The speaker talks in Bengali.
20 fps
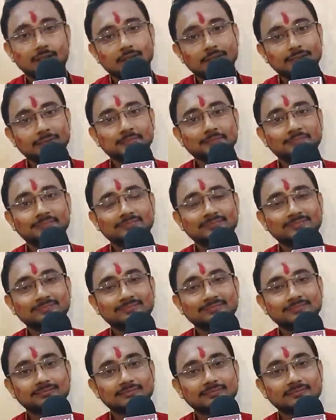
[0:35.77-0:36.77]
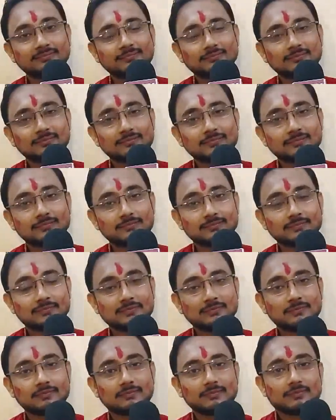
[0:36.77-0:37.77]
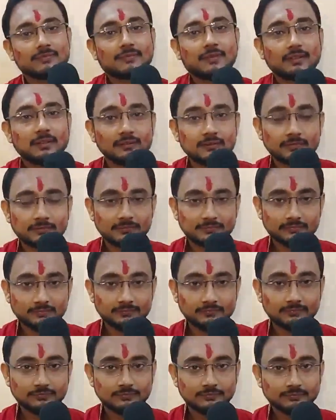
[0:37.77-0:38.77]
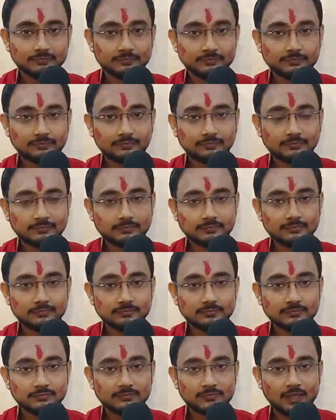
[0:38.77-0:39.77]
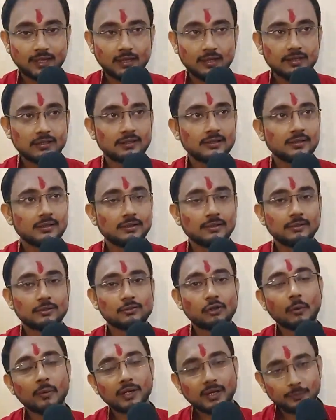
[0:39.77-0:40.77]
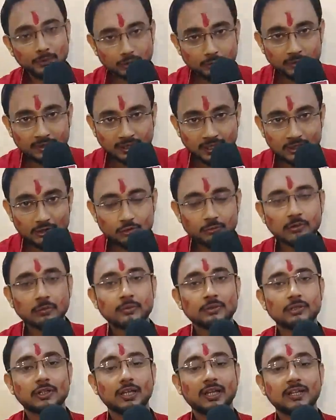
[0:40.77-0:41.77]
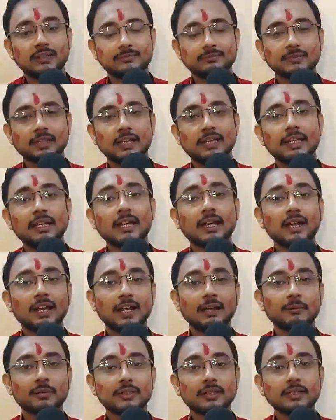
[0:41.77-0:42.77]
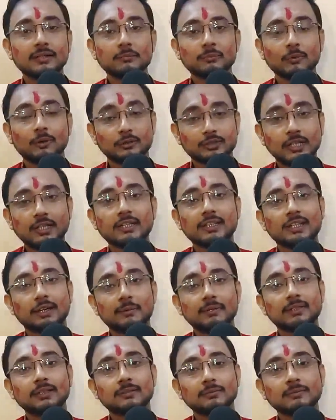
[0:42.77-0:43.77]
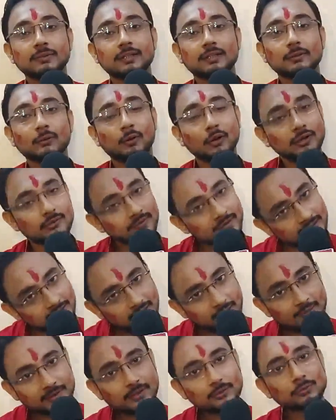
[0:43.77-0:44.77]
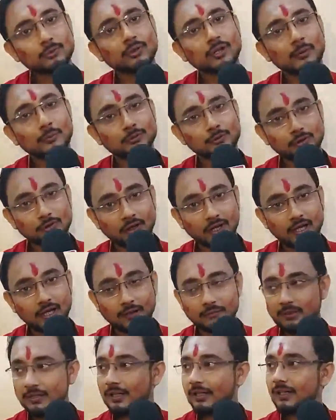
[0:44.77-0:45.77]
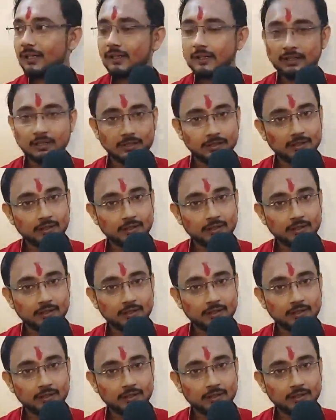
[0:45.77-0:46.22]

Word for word: যে প্রশ্নটা হচ্ছে সেটা হচ্ছে দুর্গাপূজা চলছে তো দুর্গাপূজার মজাটা এখানে কেমন হলো সবাইকে প্রথমে জানাই শুভ বিজয়া এখানে আমাদের মজা কি আমাদের অলওয়েজই আমাদের দুর্গাপুজোই হয় আমরা এখানে